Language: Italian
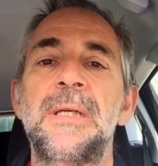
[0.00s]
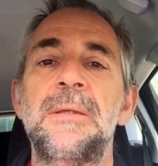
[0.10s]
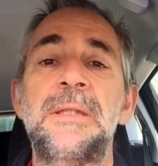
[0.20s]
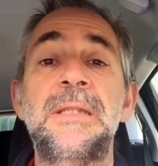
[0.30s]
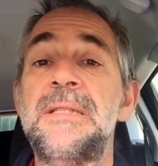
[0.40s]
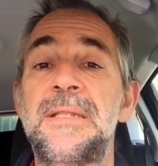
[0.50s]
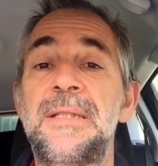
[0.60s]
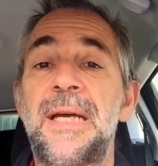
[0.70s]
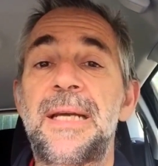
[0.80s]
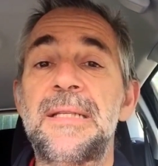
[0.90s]
di
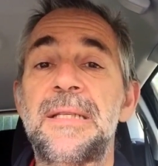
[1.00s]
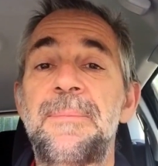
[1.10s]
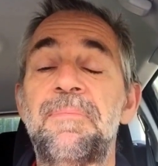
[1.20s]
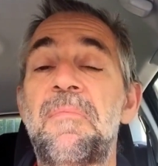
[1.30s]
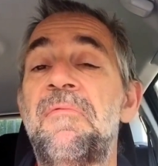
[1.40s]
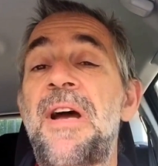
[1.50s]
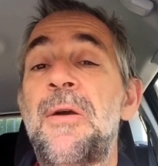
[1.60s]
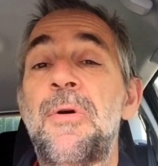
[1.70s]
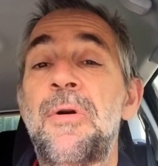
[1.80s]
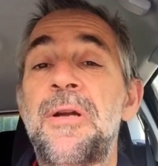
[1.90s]
disinteresse.
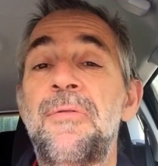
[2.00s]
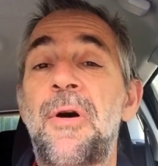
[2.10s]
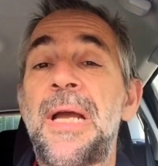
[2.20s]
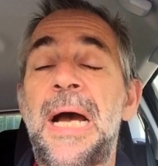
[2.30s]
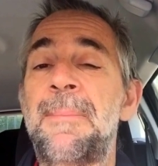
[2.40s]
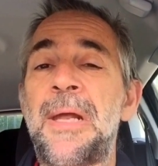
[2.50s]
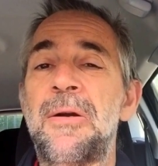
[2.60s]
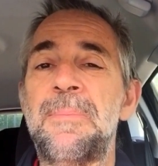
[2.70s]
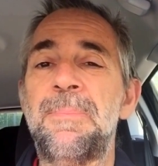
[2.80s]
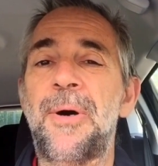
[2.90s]
Fai quello che vuoi, a me
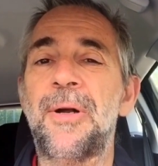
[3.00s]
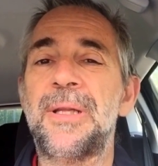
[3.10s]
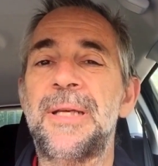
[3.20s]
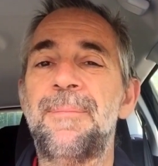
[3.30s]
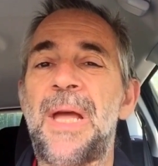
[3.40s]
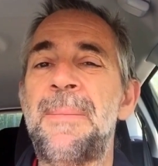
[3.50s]
non importa.